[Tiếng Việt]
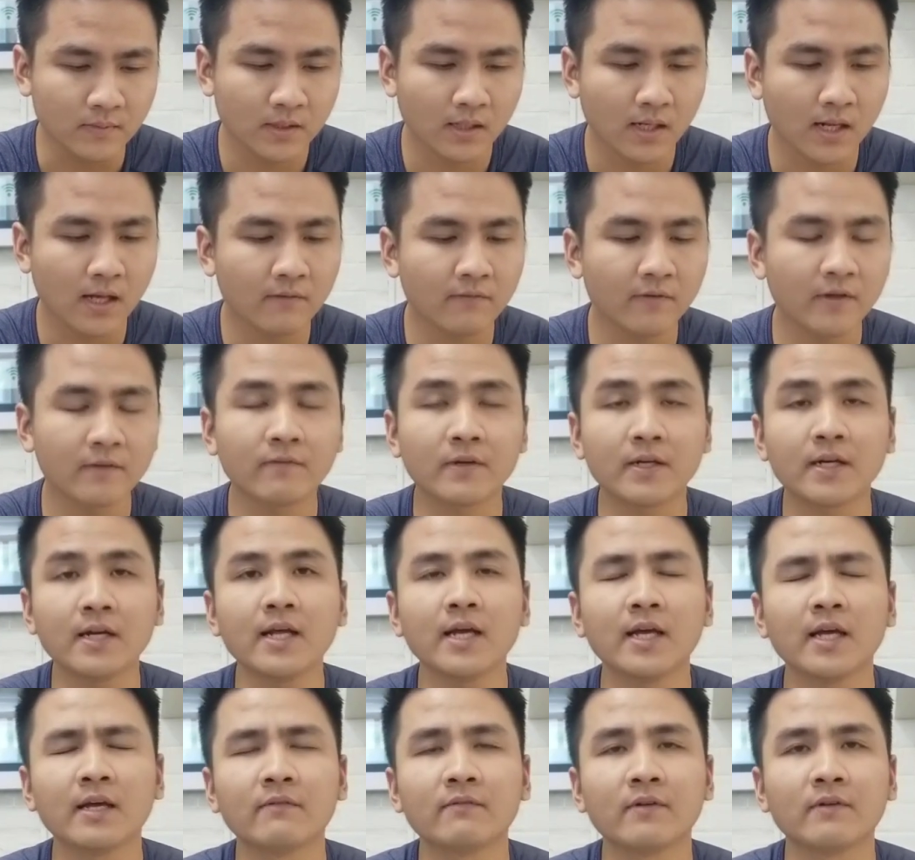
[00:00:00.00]
là về vấn
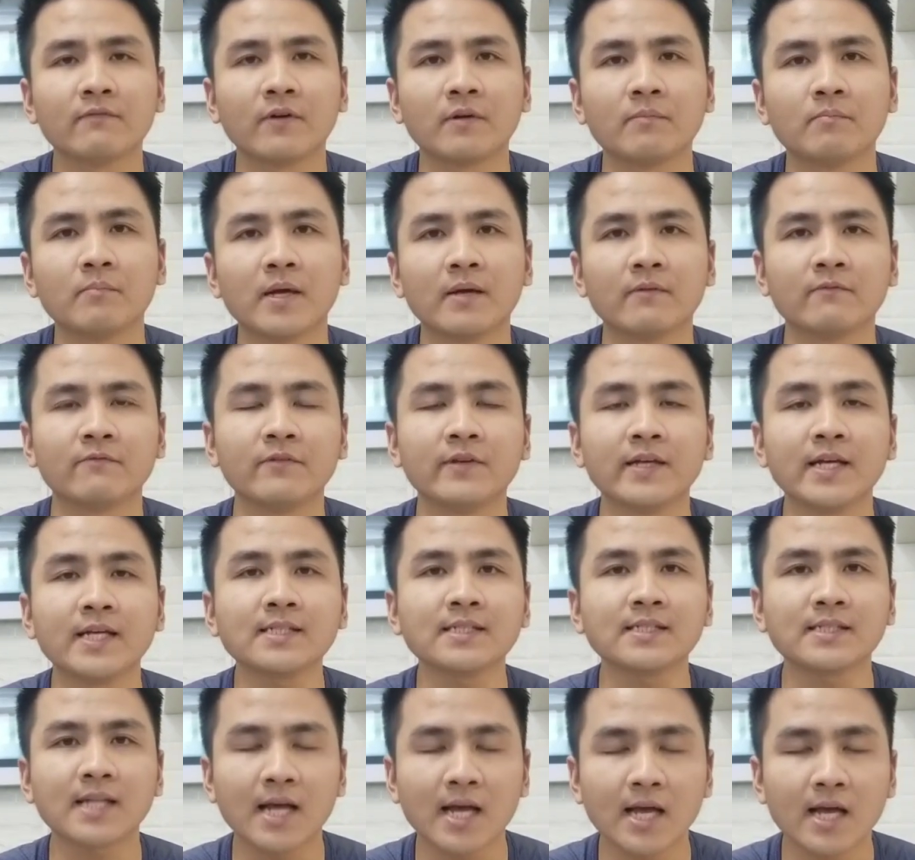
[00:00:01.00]
đề về phần mềm
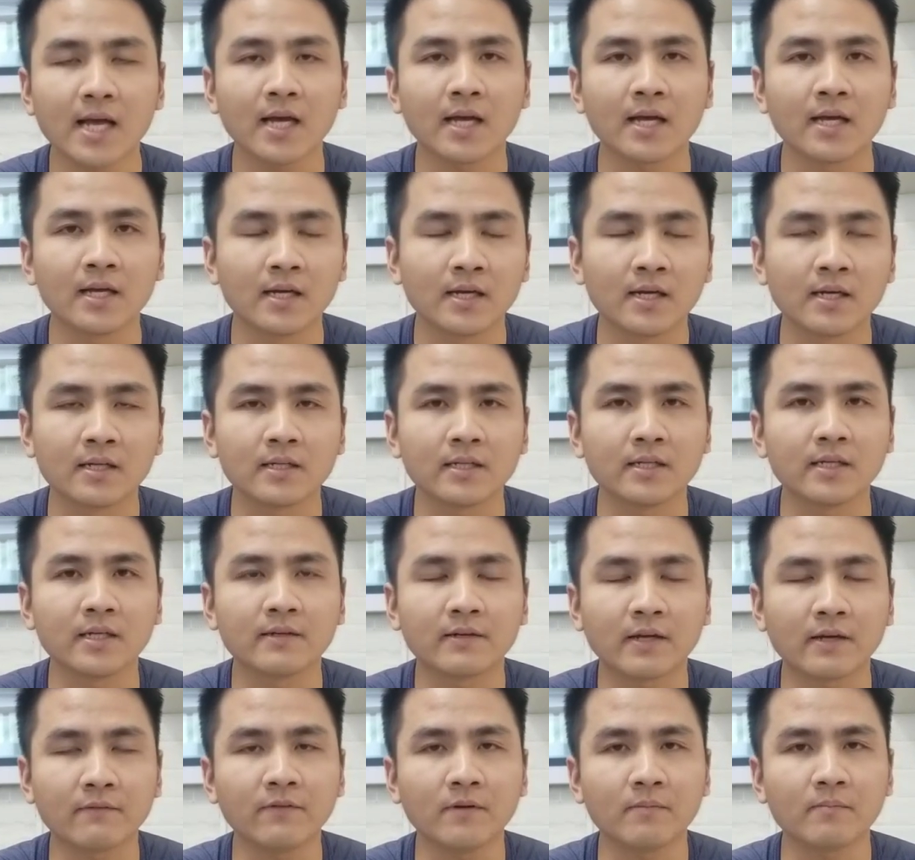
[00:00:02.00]
Fiesta
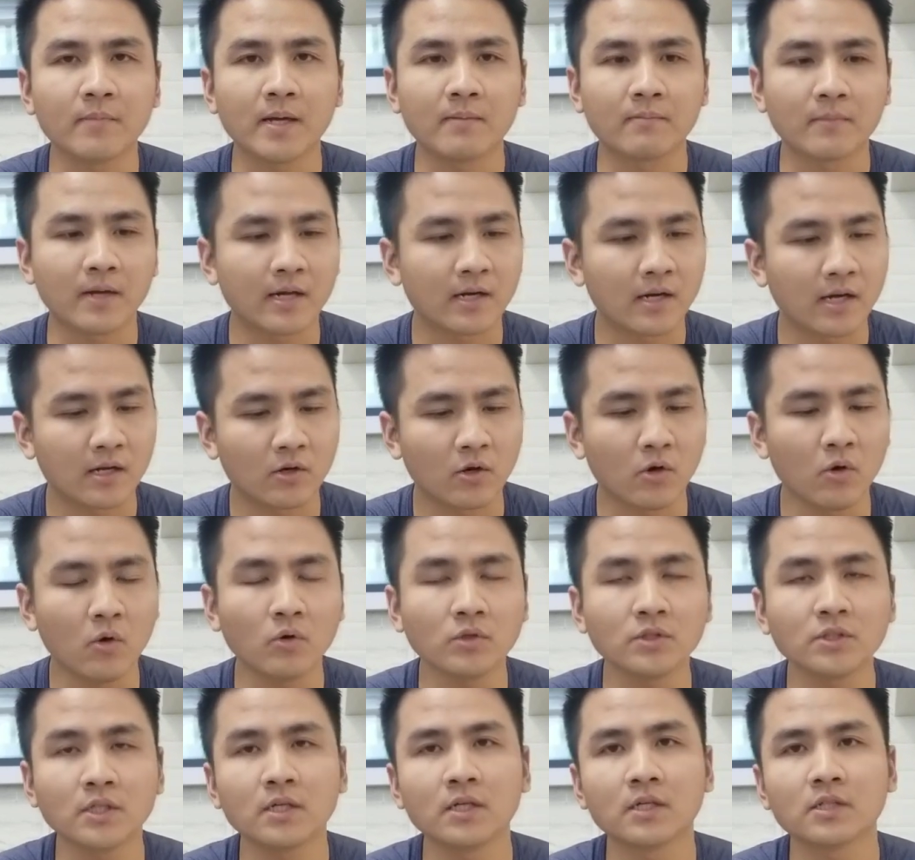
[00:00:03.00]
thì cái phần mềm này là nó
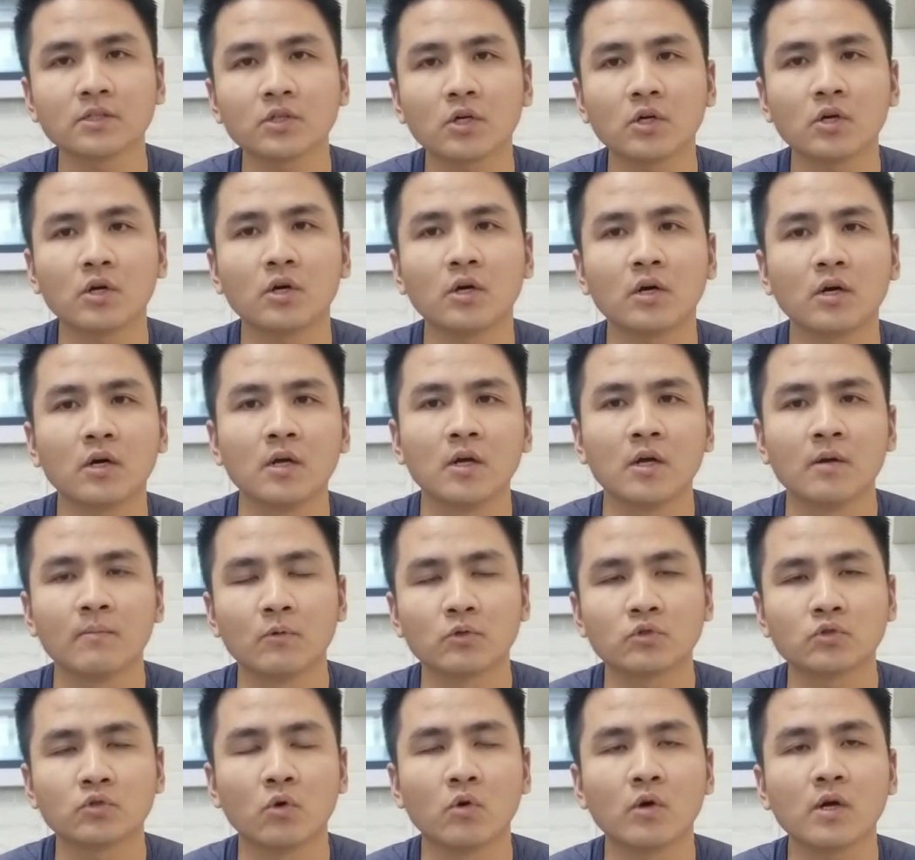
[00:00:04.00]
hỗ trợ cho
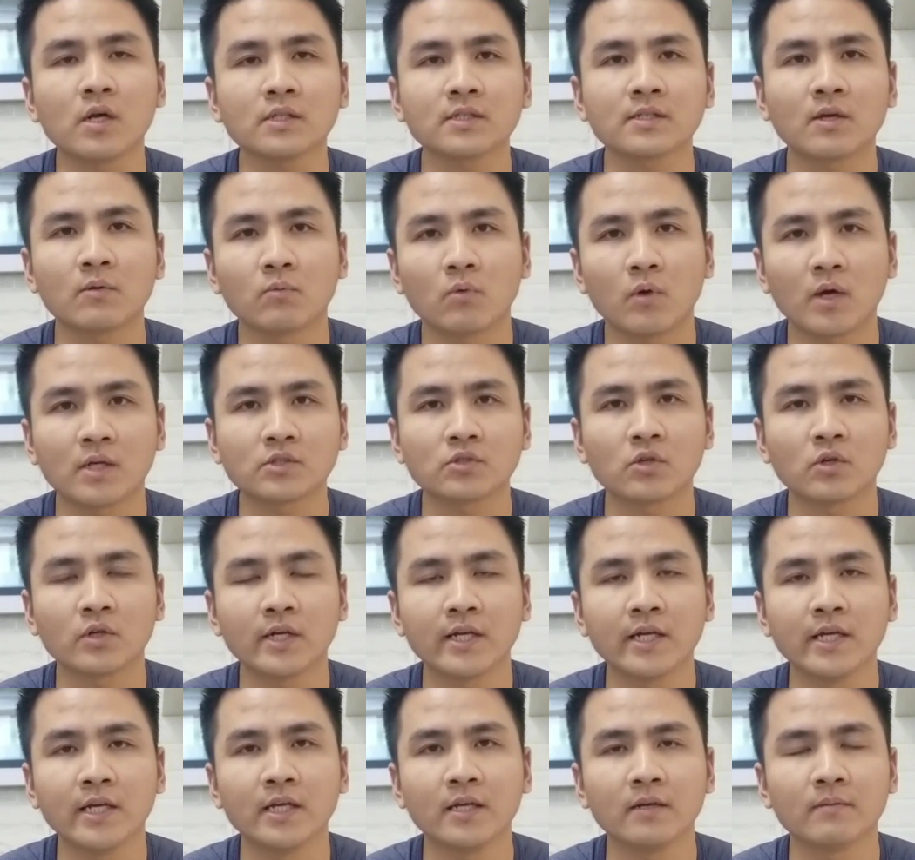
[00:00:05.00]
một số các dòng loa
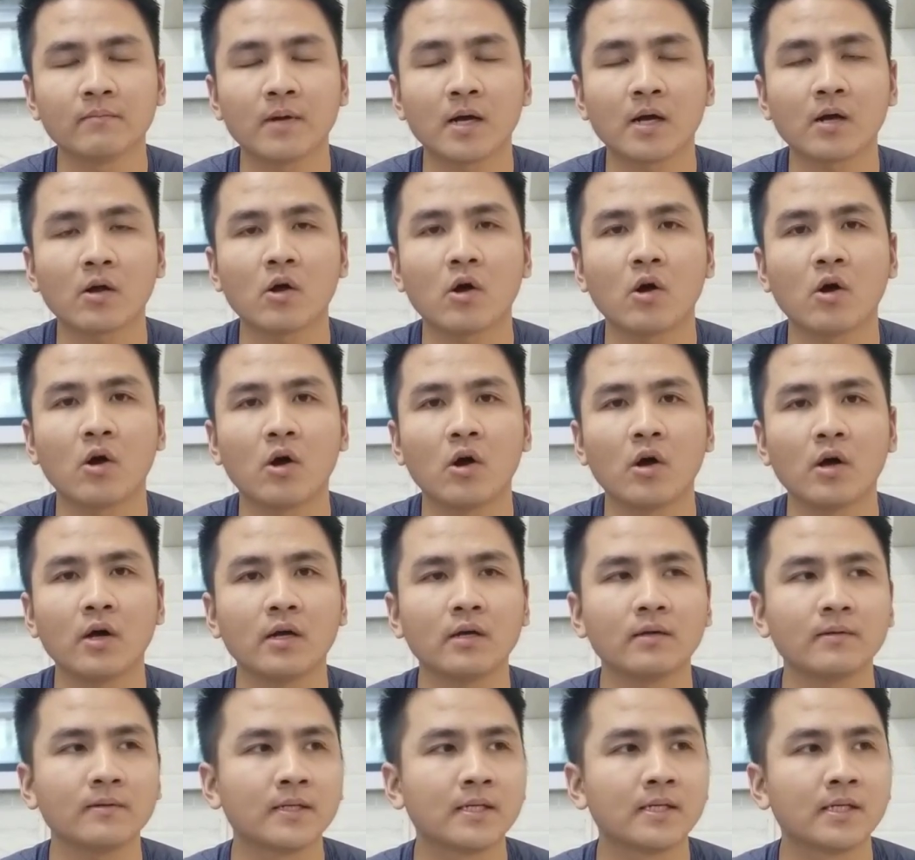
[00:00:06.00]
Sony mà
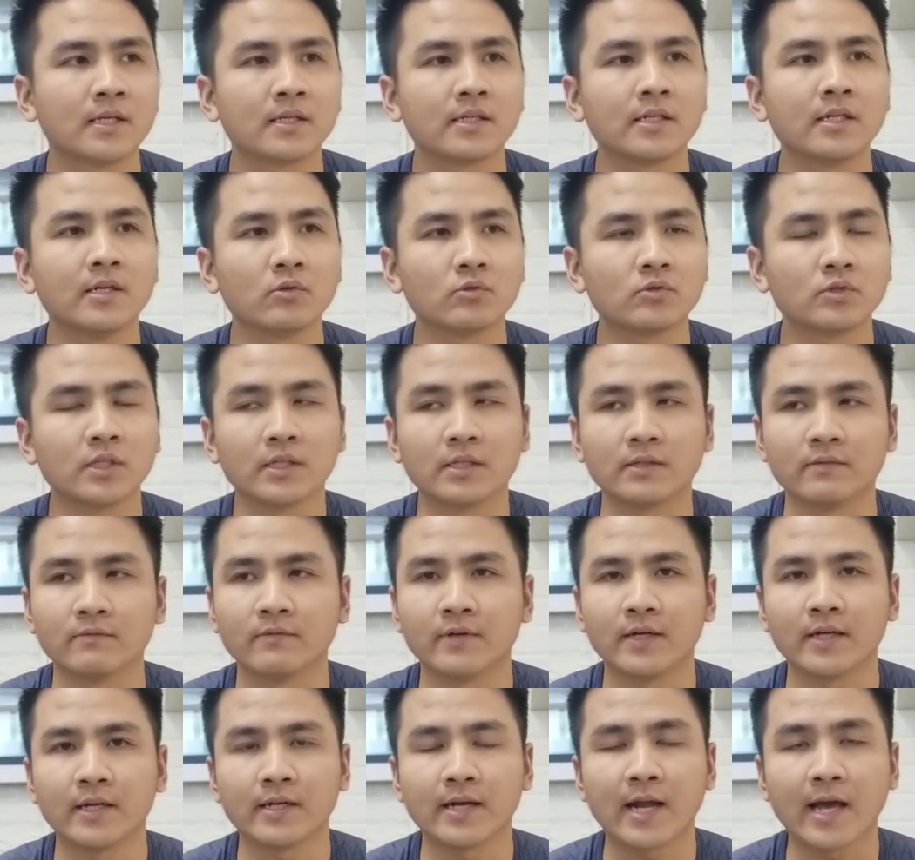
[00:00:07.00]
có điều chỉnh
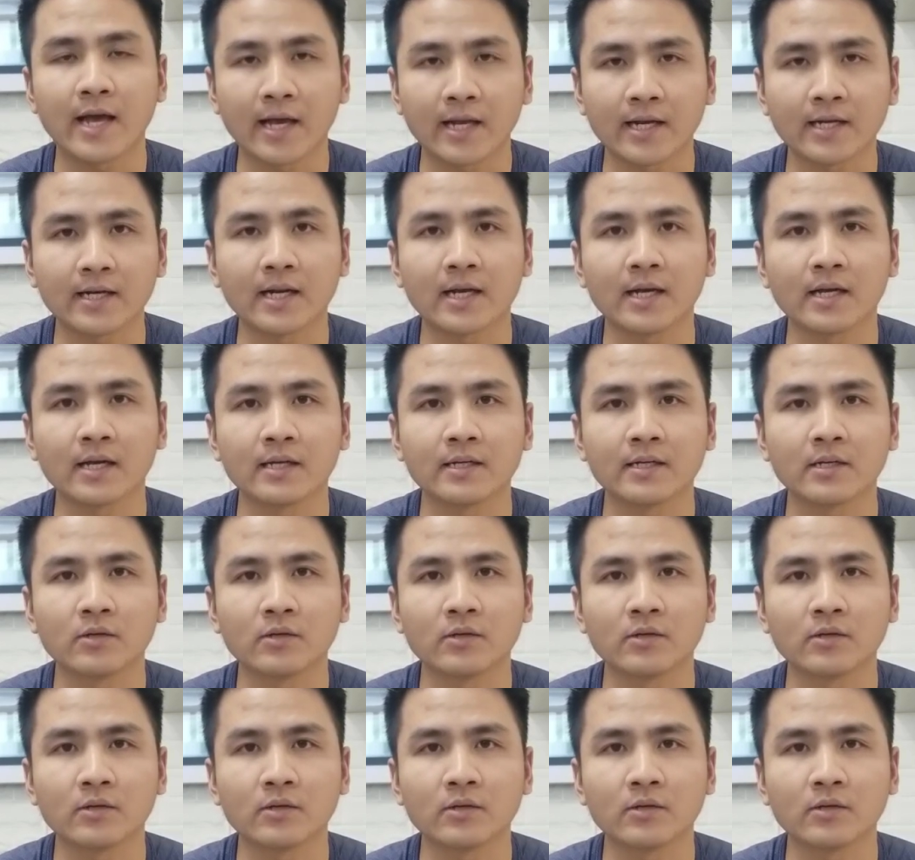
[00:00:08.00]
về đèn này,